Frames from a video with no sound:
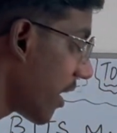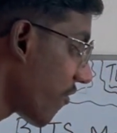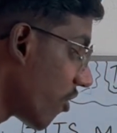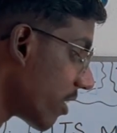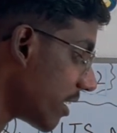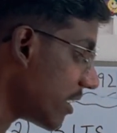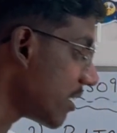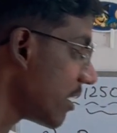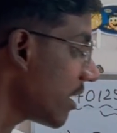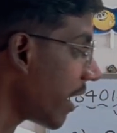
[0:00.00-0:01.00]
கே ஃபார்
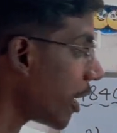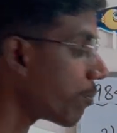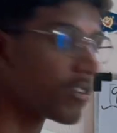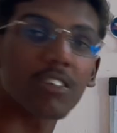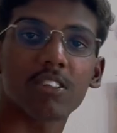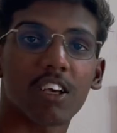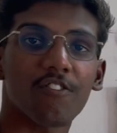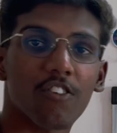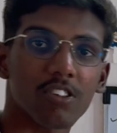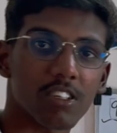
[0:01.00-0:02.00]
இசி எயிட் பாயிண்ட் சிக்ஸ் கே
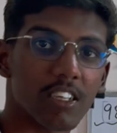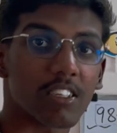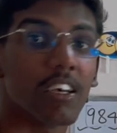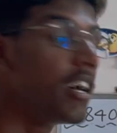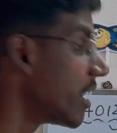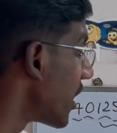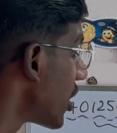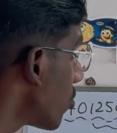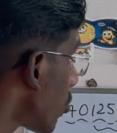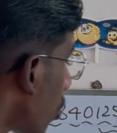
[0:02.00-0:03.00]
ஃபார் சிஎஸ் இதுவும்